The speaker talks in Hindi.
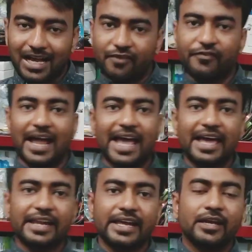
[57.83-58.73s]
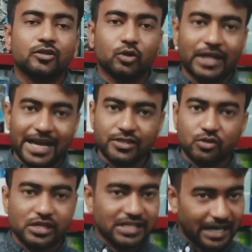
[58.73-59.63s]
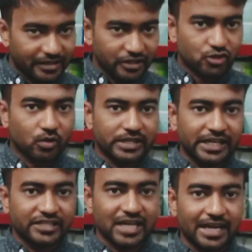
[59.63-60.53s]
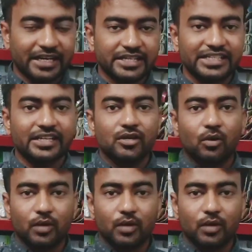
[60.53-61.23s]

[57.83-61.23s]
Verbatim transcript: अगर फ्लायर है तो 250 से साढ़े तीन हो जाएगी चार के